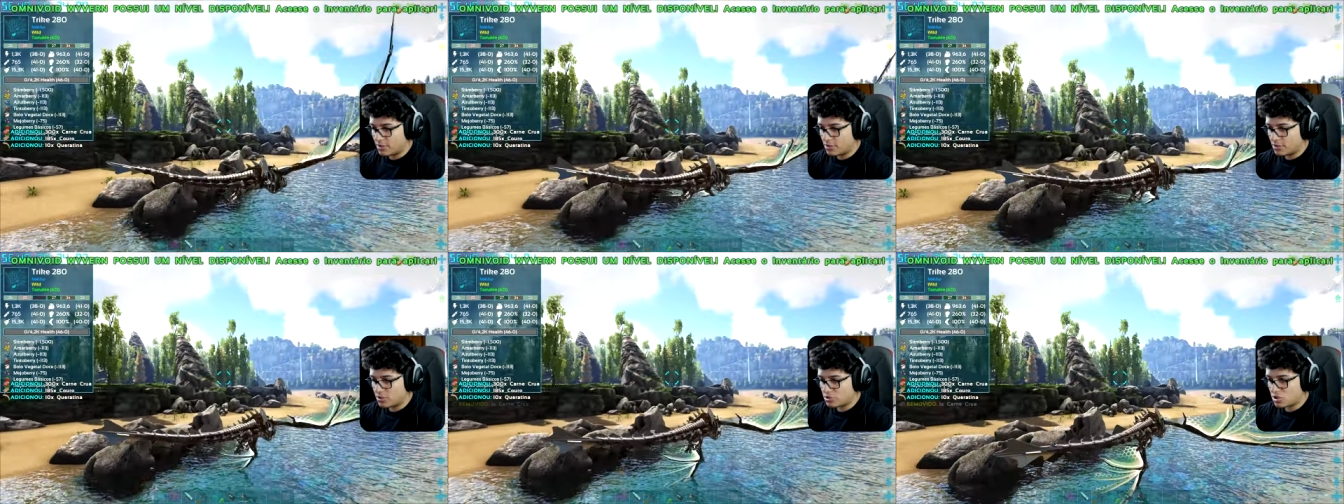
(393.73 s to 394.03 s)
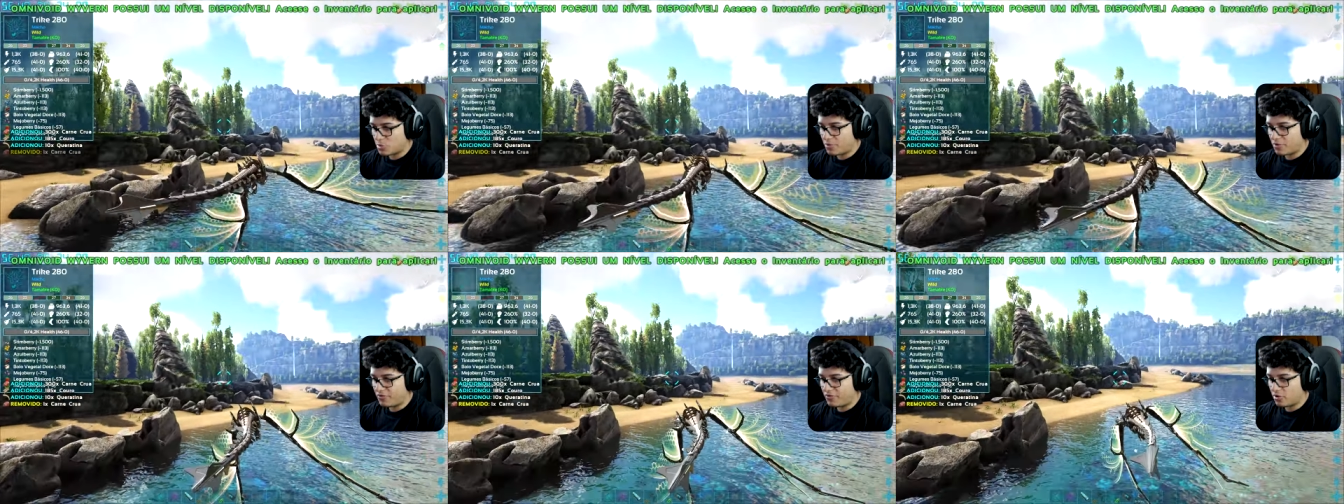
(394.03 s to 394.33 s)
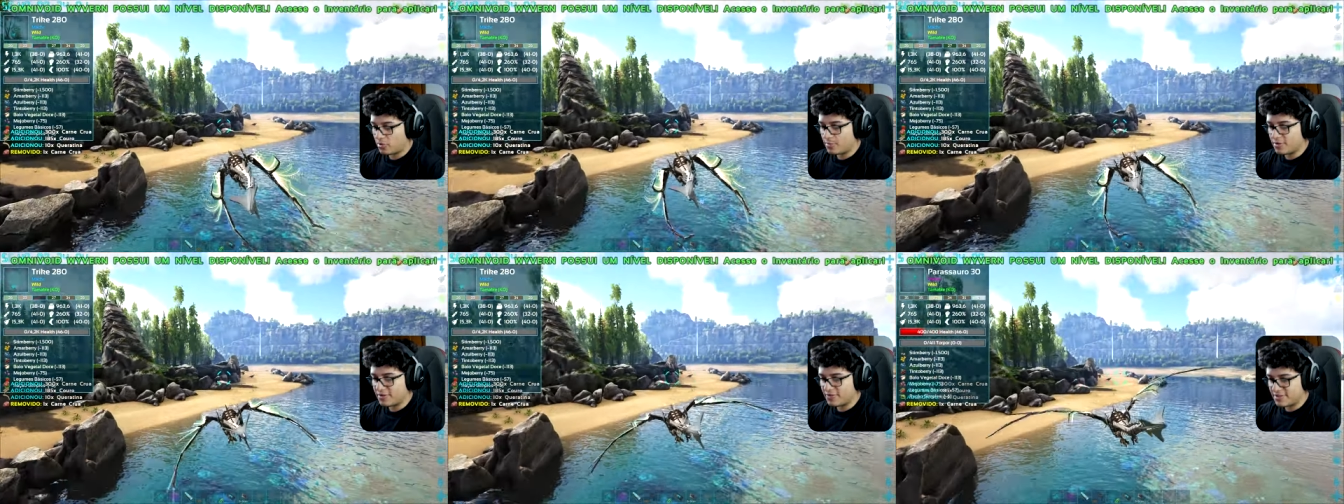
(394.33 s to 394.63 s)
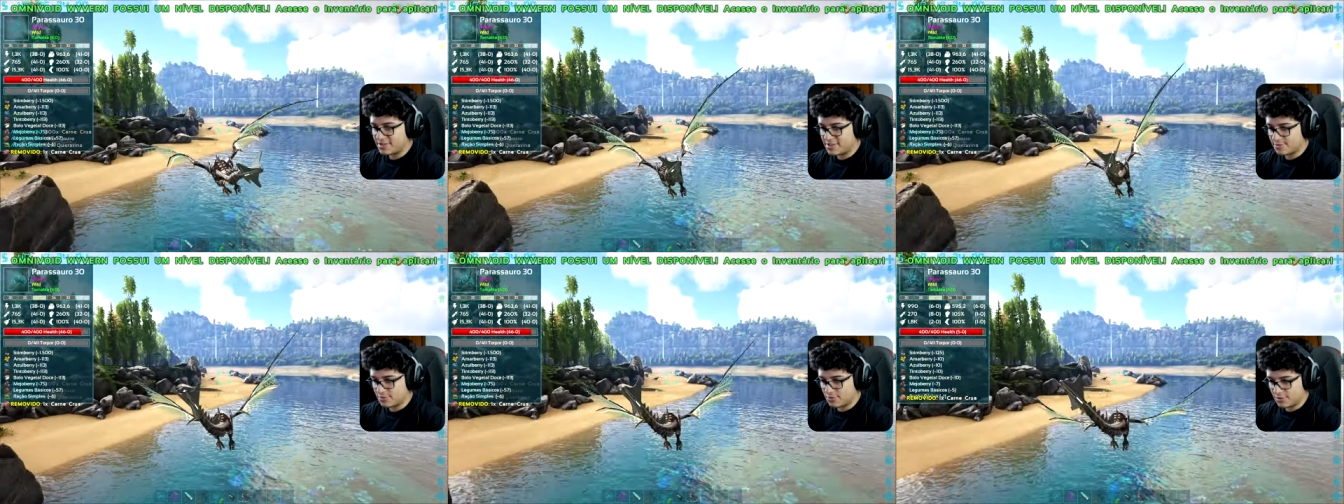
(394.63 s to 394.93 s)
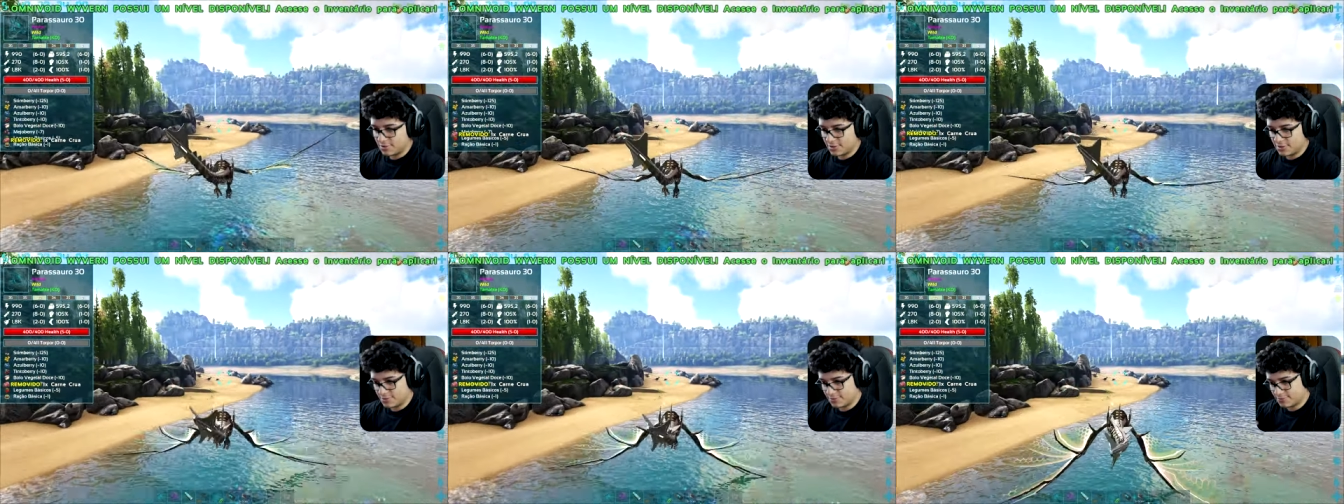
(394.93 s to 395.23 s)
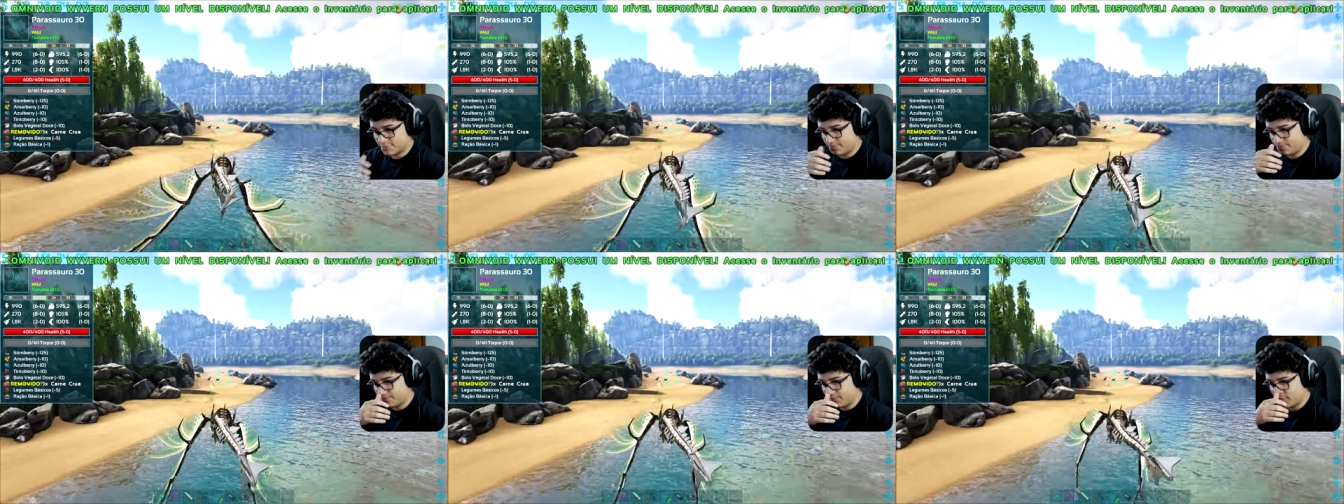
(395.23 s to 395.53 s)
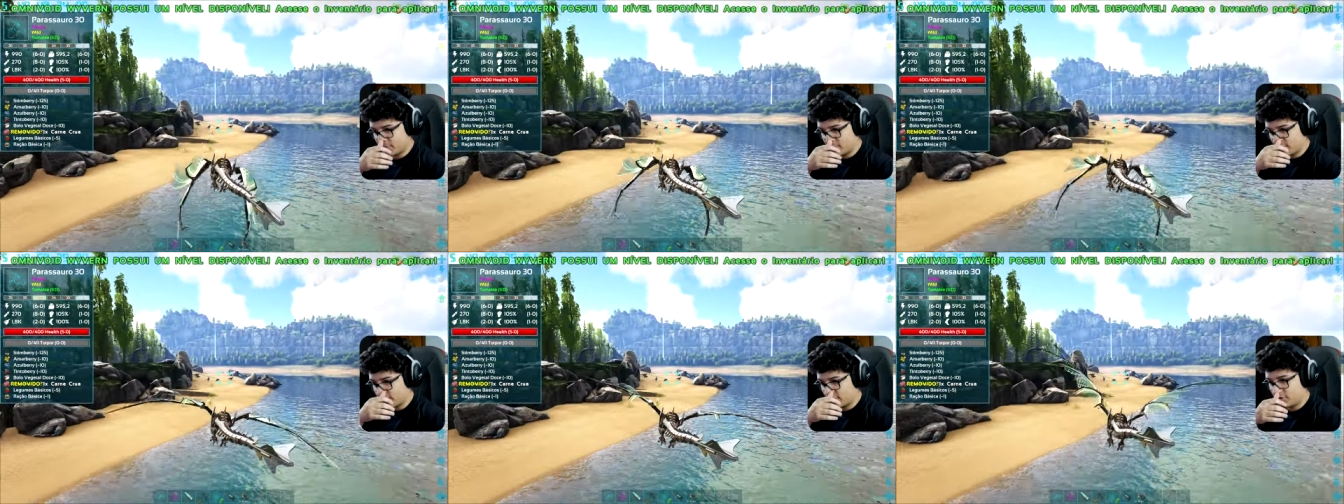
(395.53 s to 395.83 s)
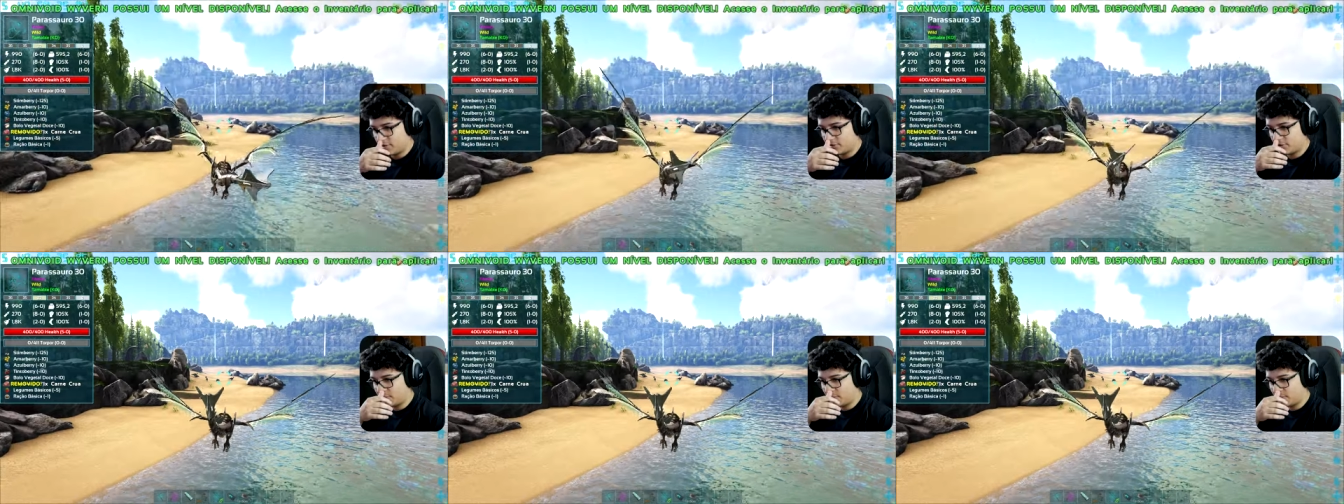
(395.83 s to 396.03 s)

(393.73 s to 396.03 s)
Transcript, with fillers: Só pra ver como que vai ser meu dano. Vamos dar